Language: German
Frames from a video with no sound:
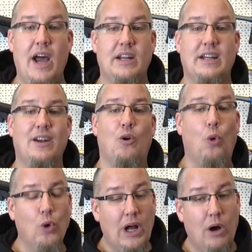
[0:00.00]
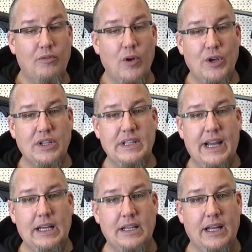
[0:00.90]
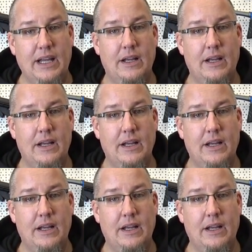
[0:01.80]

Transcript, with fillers: eine dann rot aufleuchtende LED